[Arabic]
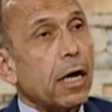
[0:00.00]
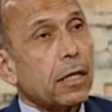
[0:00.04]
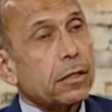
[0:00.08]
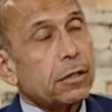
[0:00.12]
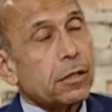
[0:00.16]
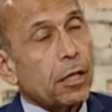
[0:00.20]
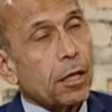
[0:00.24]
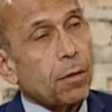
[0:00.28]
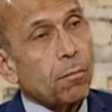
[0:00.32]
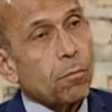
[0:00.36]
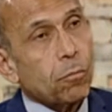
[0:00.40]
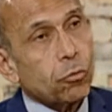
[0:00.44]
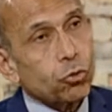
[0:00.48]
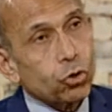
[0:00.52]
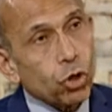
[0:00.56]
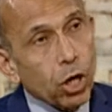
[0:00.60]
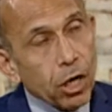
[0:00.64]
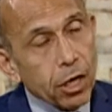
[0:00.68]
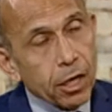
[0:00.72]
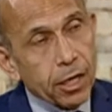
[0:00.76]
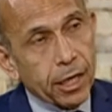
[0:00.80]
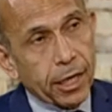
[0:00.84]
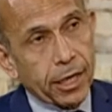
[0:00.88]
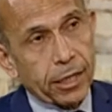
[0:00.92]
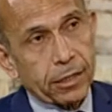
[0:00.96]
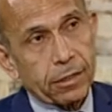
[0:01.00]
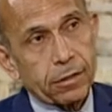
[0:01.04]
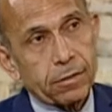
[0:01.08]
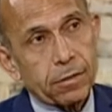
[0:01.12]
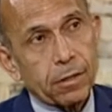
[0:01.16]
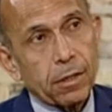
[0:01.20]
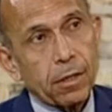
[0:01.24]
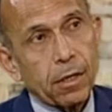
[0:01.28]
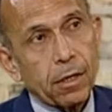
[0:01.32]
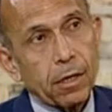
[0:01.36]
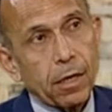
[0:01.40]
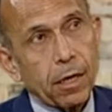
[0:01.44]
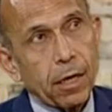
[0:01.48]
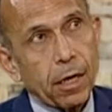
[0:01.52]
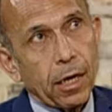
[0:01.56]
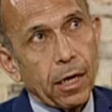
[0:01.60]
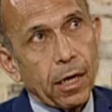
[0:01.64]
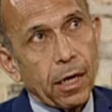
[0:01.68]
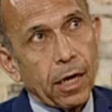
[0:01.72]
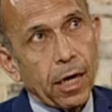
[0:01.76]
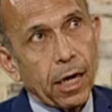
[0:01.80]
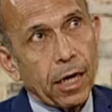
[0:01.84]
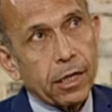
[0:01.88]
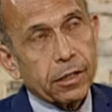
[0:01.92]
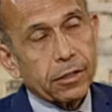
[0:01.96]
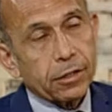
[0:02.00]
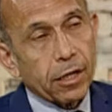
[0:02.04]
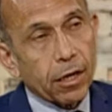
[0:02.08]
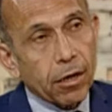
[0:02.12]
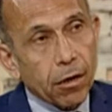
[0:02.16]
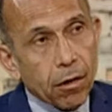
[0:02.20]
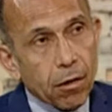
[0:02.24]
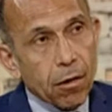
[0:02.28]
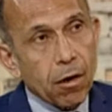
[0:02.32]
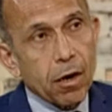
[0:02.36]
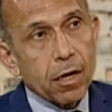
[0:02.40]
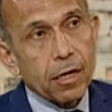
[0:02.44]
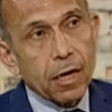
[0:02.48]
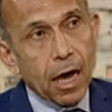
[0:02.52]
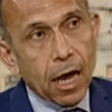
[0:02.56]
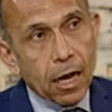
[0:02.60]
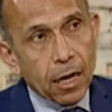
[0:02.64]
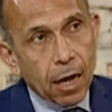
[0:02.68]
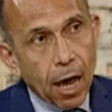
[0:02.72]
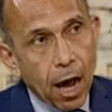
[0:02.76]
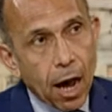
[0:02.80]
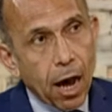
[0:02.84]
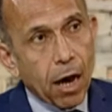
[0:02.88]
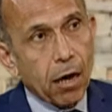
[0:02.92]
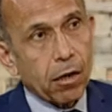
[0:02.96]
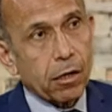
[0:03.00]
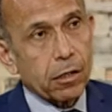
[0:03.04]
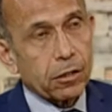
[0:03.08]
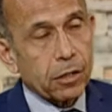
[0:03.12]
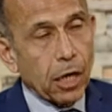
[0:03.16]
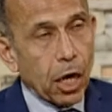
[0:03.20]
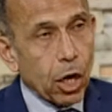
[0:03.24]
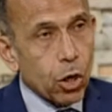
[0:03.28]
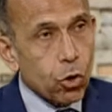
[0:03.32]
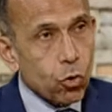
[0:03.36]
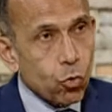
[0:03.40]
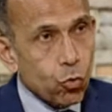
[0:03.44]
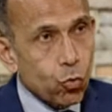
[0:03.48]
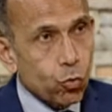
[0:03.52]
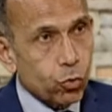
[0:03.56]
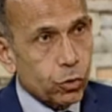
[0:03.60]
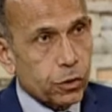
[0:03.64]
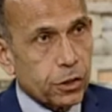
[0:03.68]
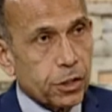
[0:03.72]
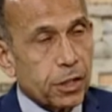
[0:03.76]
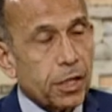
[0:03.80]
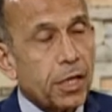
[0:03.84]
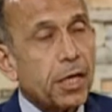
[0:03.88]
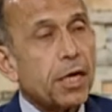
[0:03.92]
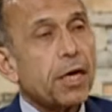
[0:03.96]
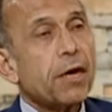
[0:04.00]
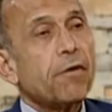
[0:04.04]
مشاركه الطيران العارض الروسي